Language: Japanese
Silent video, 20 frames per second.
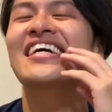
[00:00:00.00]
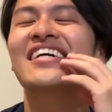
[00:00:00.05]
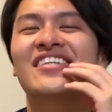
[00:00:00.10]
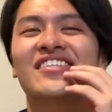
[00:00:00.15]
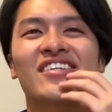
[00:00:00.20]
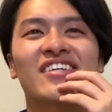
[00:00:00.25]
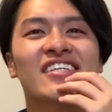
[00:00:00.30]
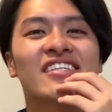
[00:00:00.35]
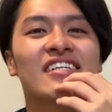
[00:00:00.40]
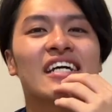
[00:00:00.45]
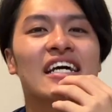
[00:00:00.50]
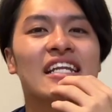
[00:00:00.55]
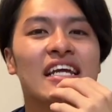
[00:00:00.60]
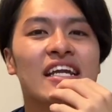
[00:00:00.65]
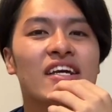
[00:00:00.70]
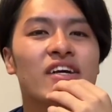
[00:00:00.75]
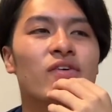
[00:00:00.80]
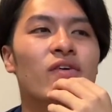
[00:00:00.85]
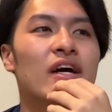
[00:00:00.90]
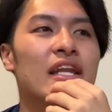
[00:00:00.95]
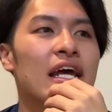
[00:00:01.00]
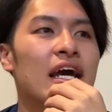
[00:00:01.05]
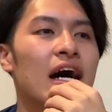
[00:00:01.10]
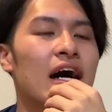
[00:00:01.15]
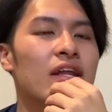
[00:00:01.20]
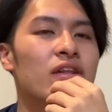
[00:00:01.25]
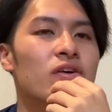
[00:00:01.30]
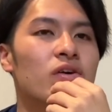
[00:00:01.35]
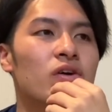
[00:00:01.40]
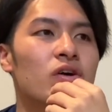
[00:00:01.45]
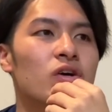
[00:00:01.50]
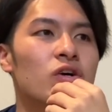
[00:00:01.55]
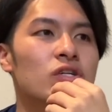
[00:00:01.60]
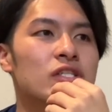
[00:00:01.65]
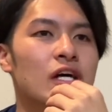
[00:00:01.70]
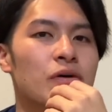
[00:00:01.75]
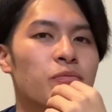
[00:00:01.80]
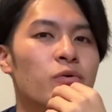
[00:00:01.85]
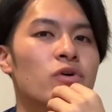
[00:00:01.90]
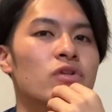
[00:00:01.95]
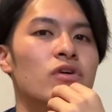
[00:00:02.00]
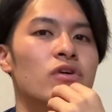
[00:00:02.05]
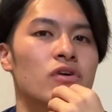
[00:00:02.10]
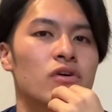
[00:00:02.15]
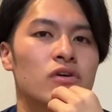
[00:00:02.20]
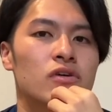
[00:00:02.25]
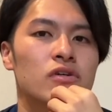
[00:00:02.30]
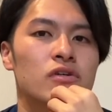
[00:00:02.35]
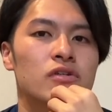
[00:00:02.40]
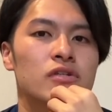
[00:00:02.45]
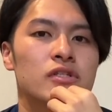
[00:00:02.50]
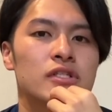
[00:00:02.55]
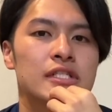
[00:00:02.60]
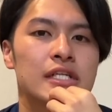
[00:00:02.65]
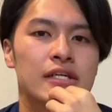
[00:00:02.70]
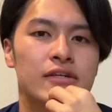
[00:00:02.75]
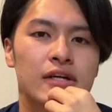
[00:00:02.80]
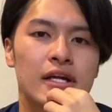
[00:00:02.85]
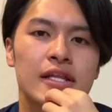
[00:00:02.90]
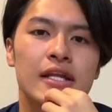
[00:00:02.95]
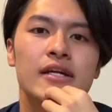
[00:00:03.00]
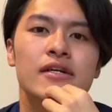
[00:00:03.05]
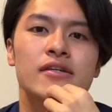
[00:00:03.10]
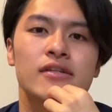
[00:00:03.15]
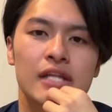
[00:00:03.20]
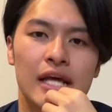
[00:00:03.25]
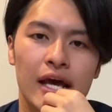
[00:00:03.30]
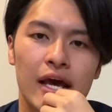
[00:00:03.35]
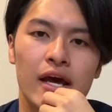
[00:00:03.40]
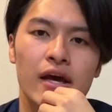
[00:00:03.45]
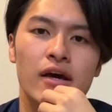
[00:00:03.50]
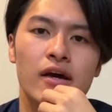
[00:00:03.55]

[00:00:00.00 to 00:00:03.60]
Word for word: いや、それぐらいね、リコはね、あの、サポートしてくれてるんで。そう、